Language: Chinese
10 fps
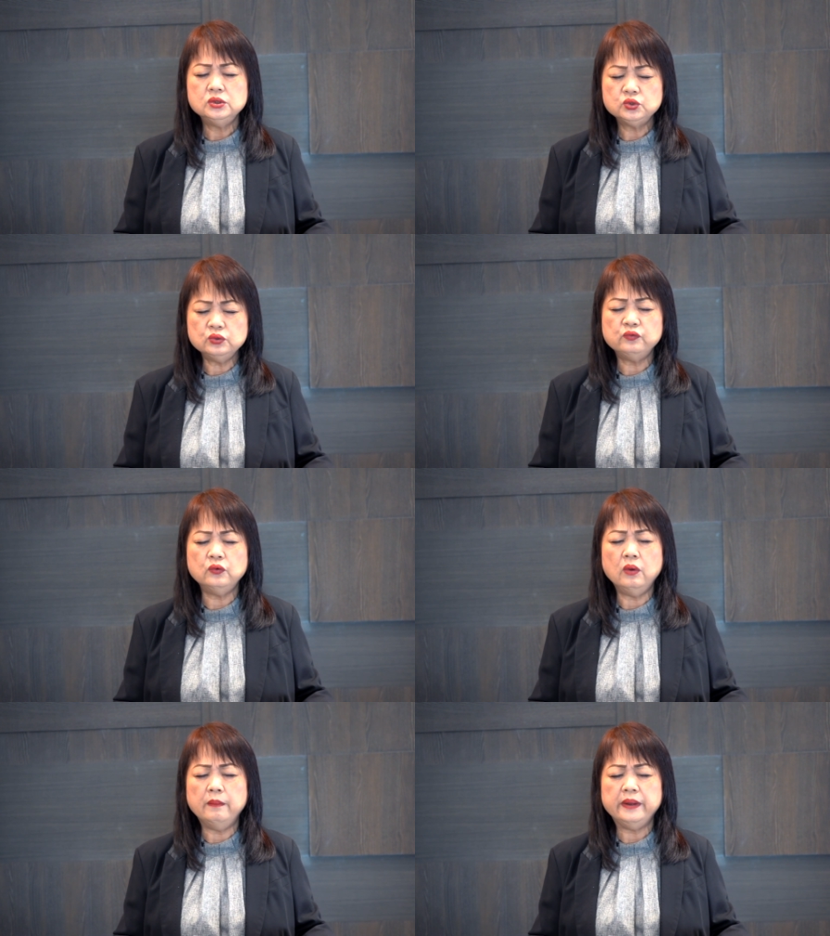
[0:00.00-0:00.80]
祝
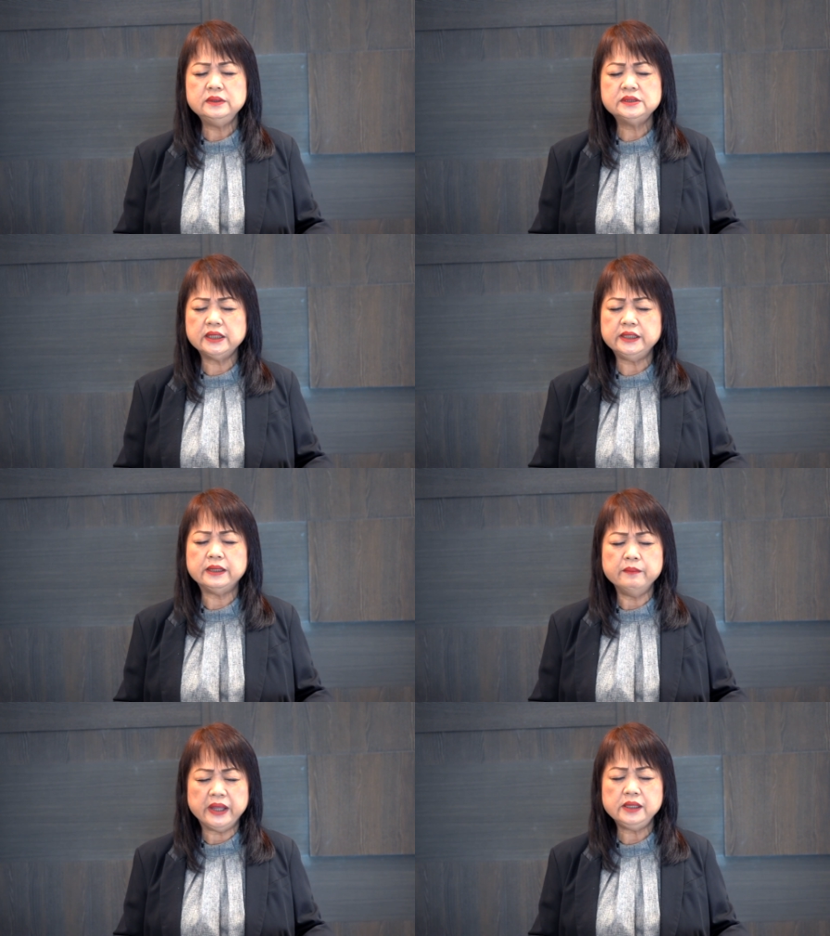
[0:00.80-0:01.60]
福我们这里
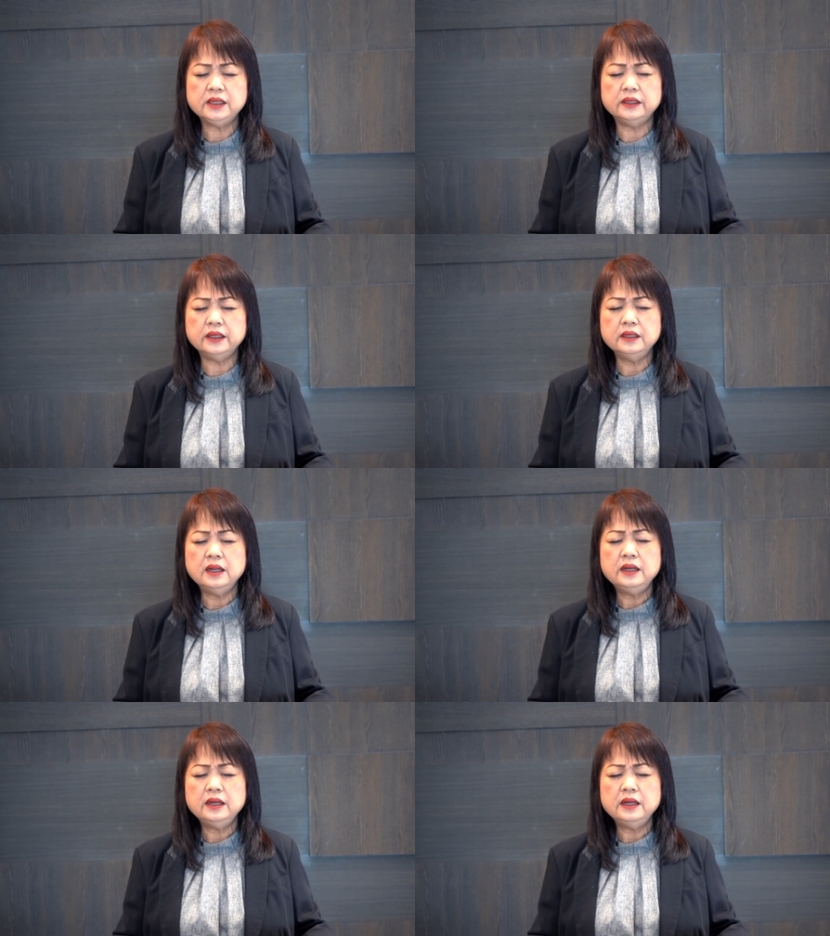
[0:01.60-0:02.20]
的每一个人，